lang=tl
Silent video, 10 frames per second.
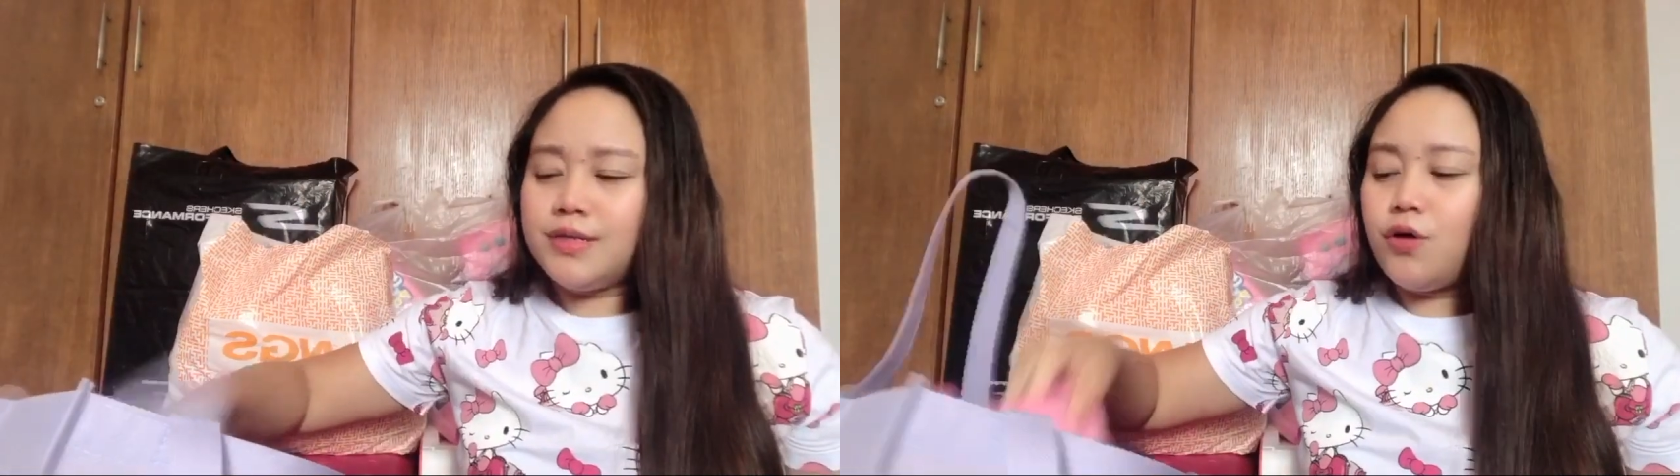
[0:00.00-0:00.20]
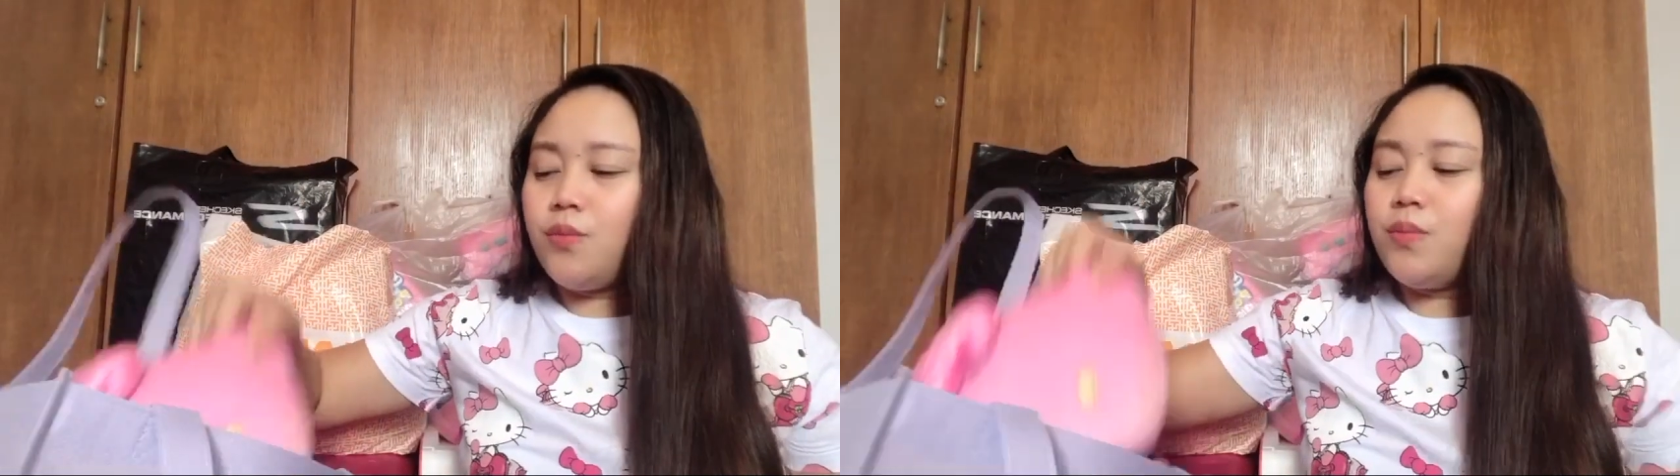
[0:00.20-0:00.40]

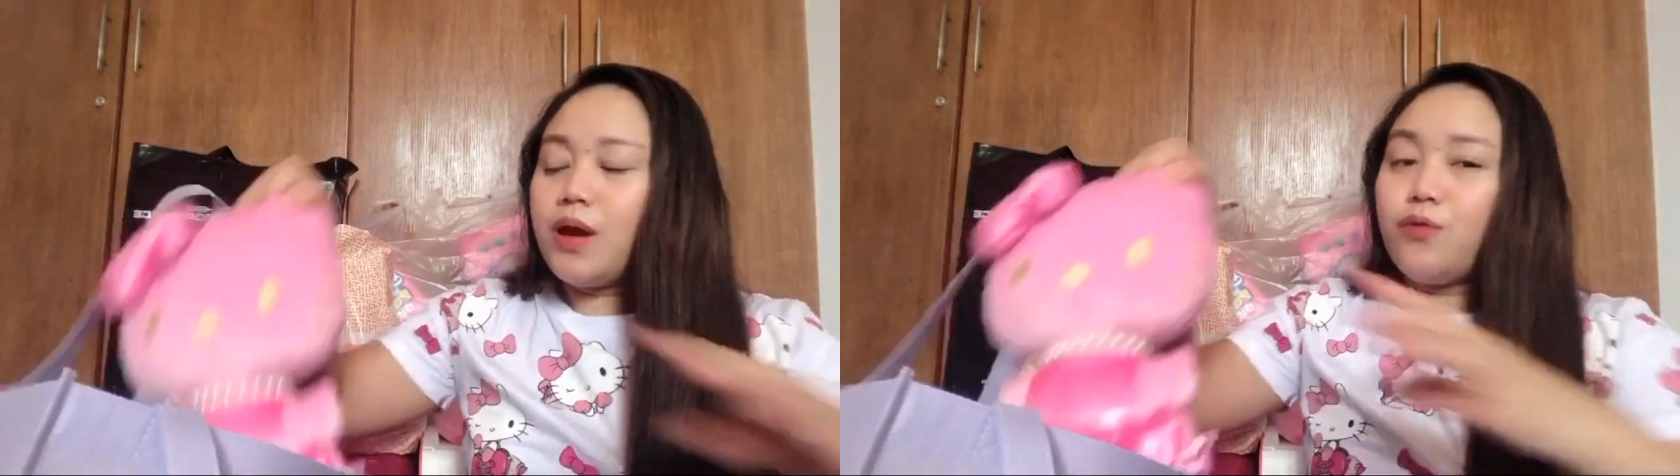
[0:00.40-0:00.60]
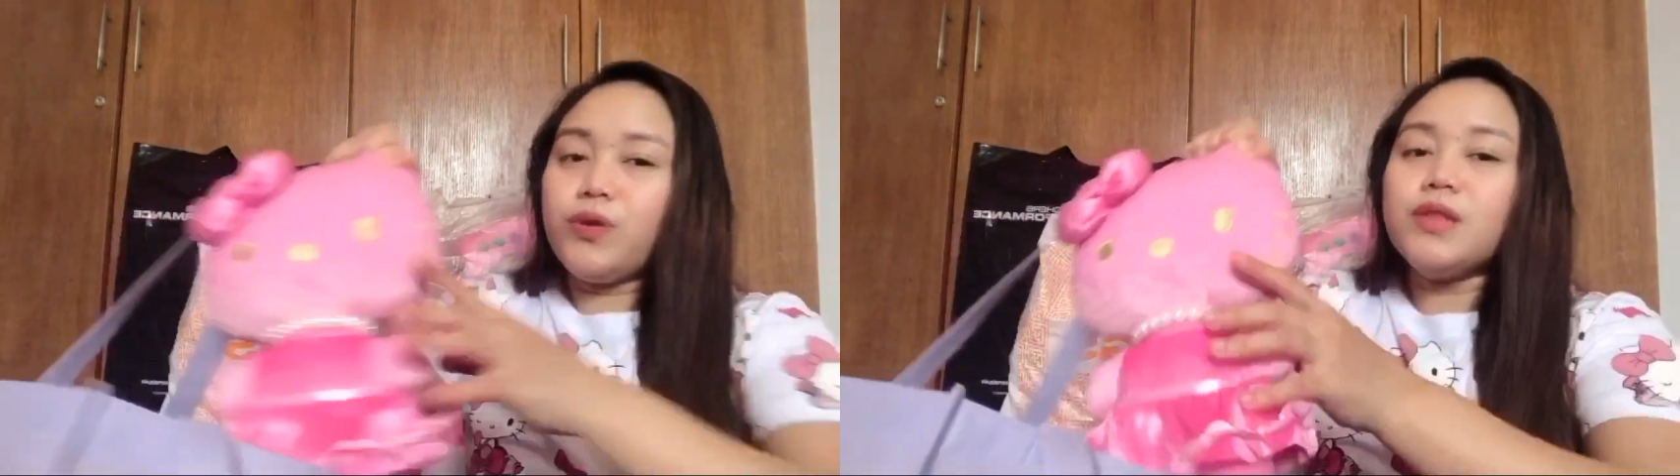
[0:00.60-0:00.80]

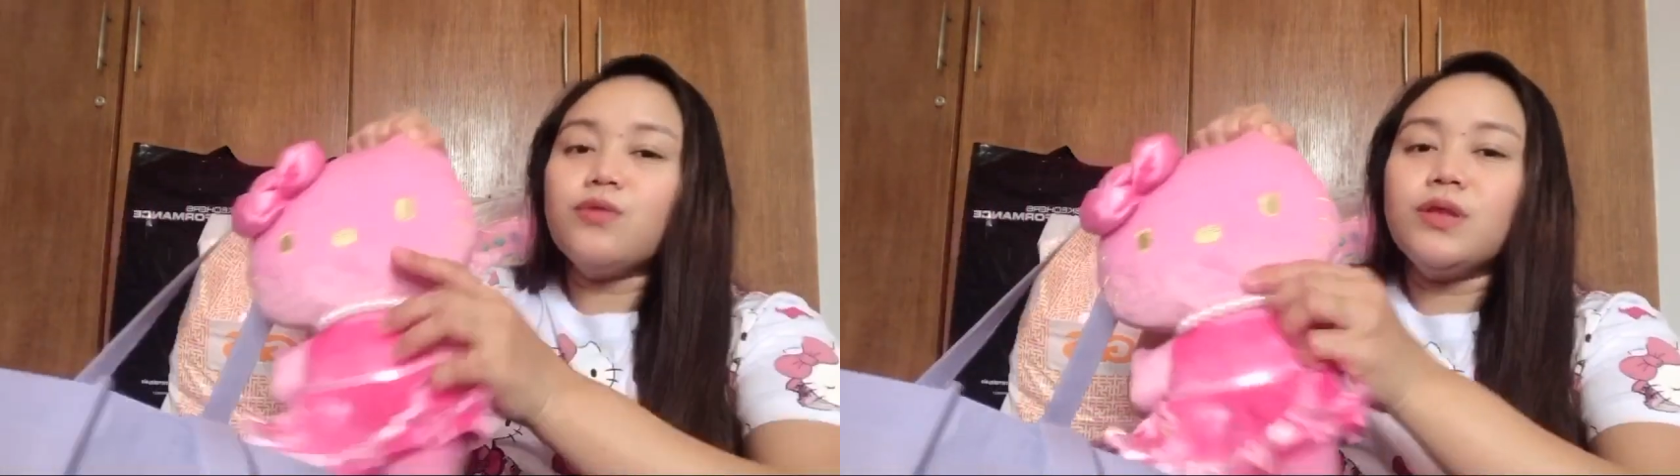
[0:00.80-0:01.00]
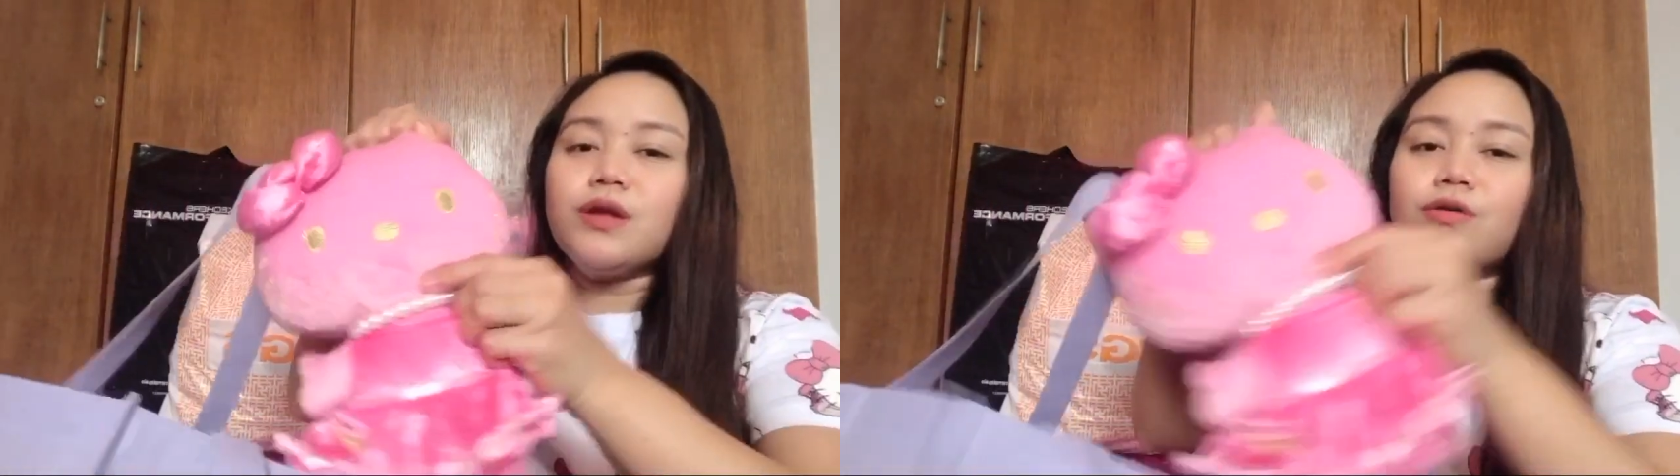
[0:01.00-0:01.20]
Sobrang win na
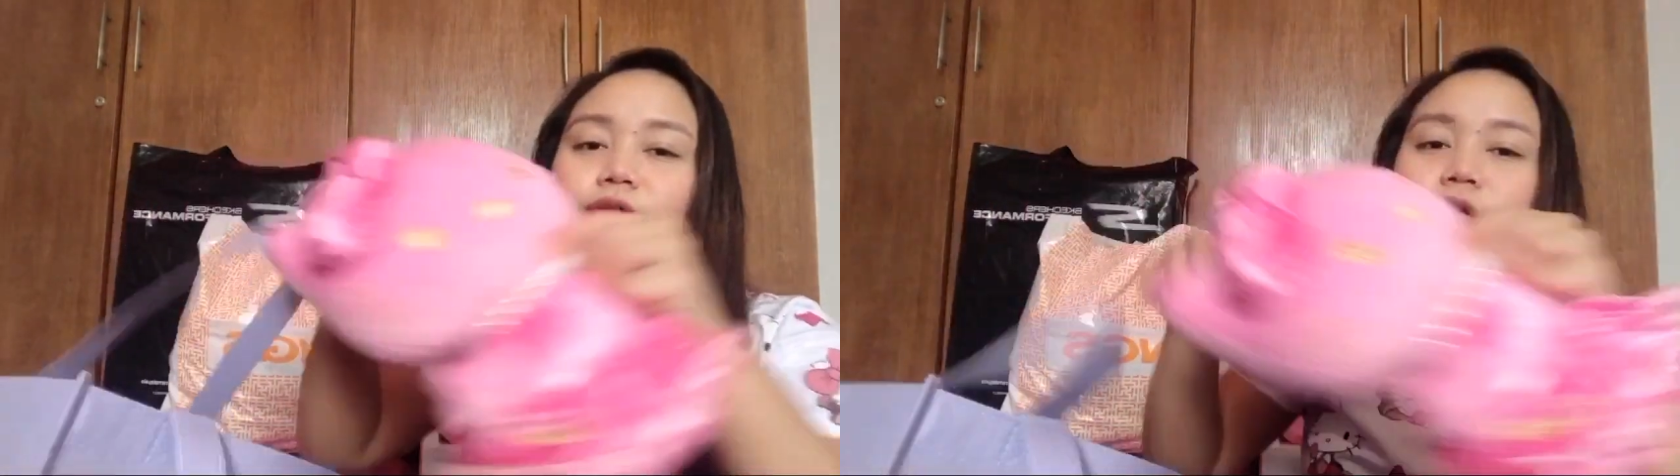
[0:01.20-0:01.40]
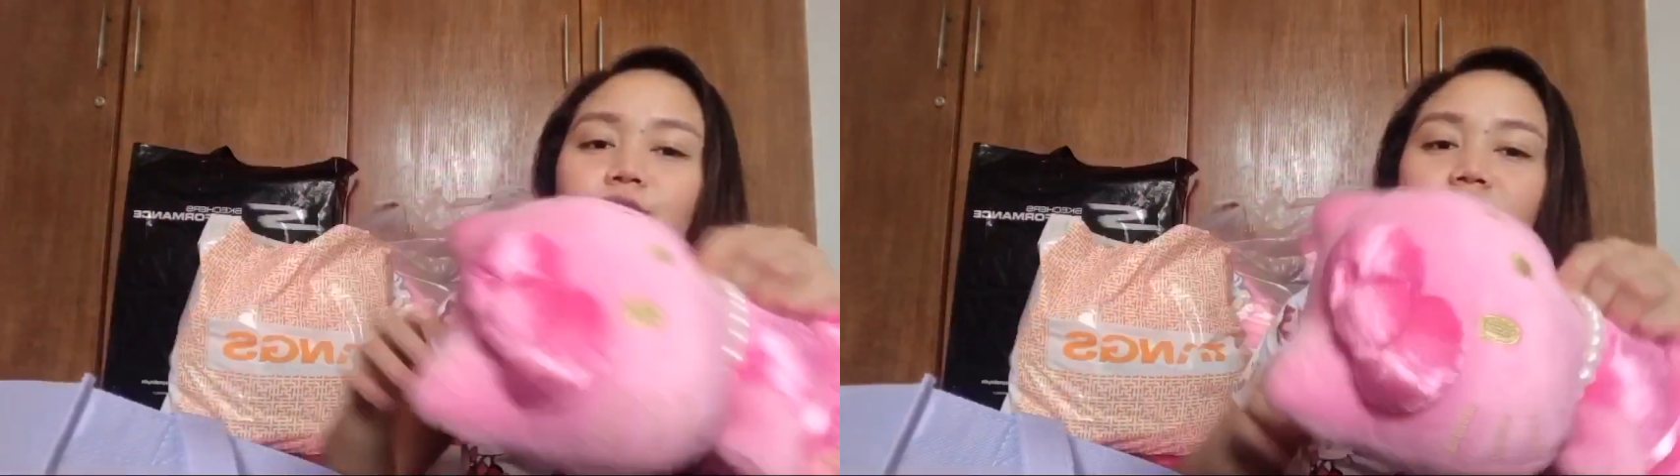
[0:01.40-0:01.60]
win ako
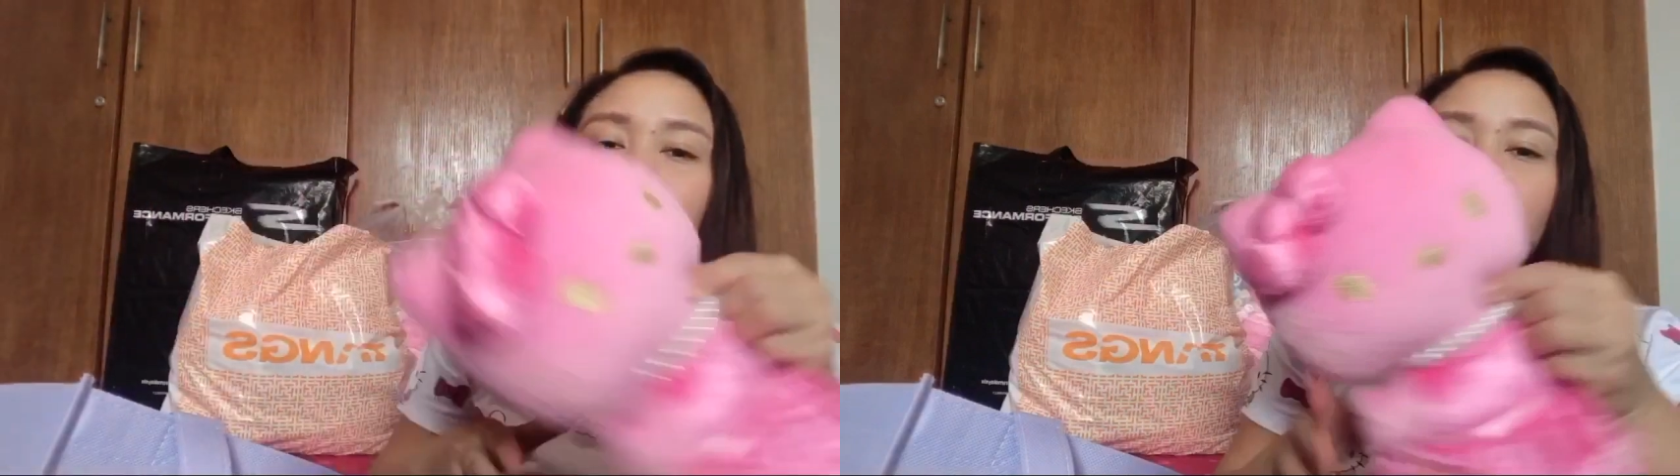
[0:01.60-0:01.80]
dito. Ayan.